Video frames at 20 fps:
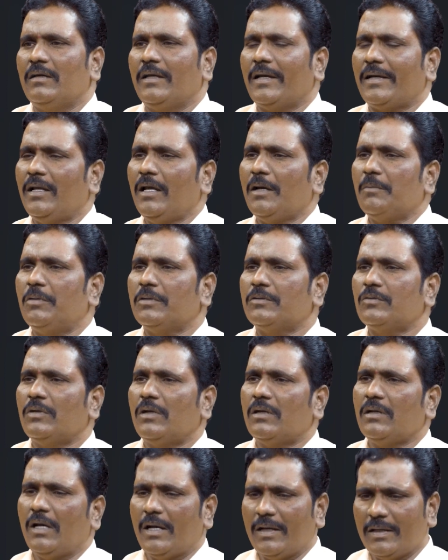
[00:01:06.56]

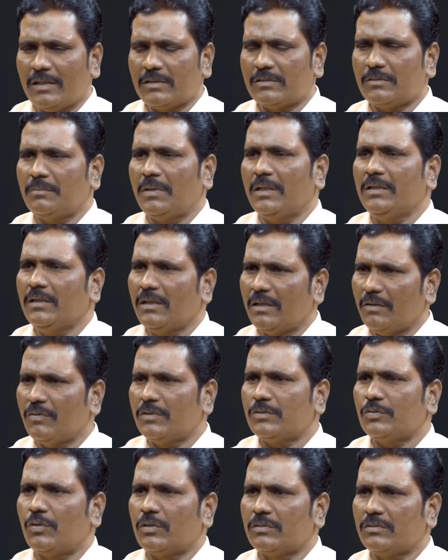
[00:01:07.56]
ఎక్కలేకపోతున్నాను ఆయాసం అన్ని
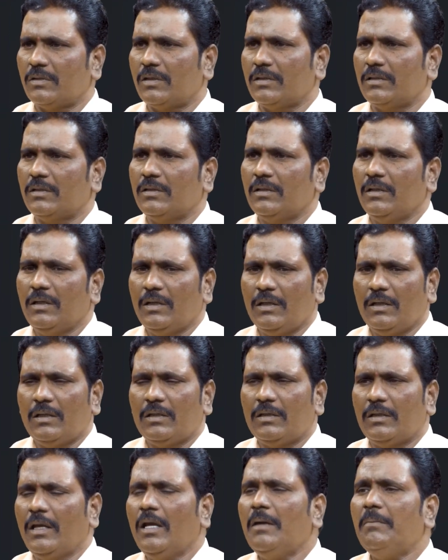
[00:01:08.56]
రివర్స్ కొడుతున్నది
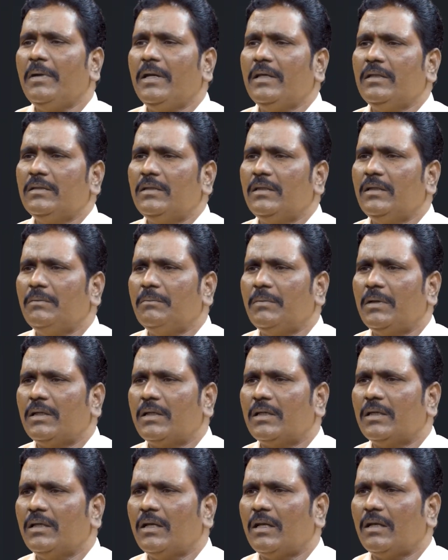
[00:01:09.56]
ఏమైంది
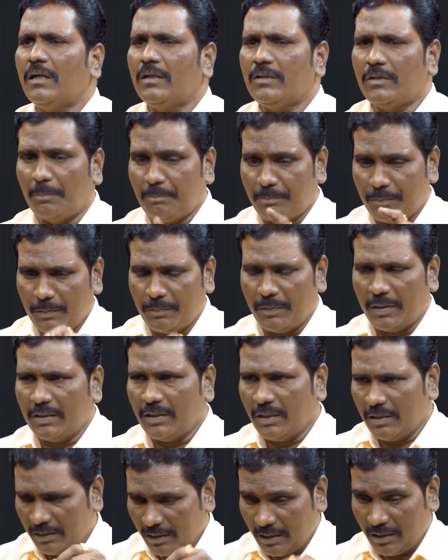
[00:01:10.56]
మనకి అన్నట్టు అప్పుడు
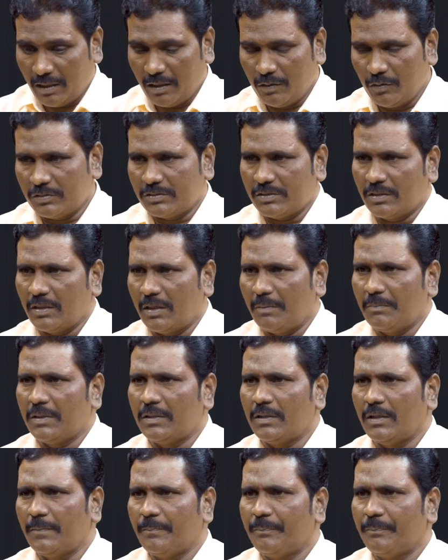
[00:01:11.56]
పడ్డా నా ఆలోచన నా మీద